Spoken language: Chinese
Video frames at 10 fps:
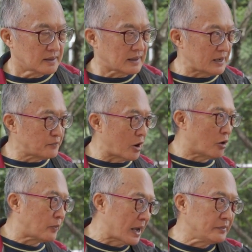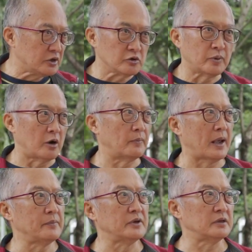该跑100米就跑
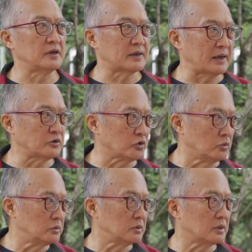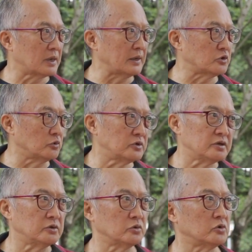100米，你该冲
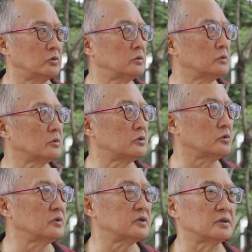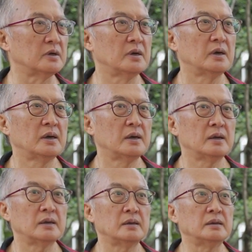刺就冲刺，
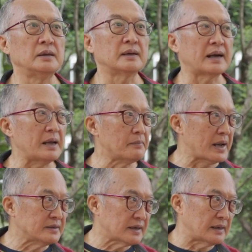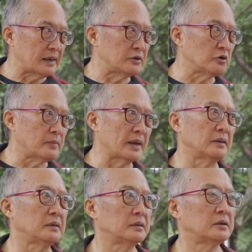你该慢下来就慢
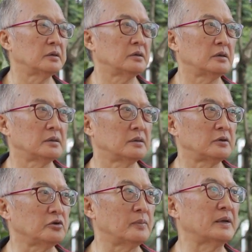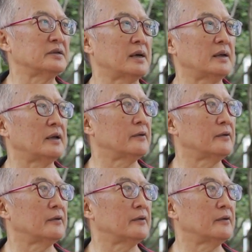下来，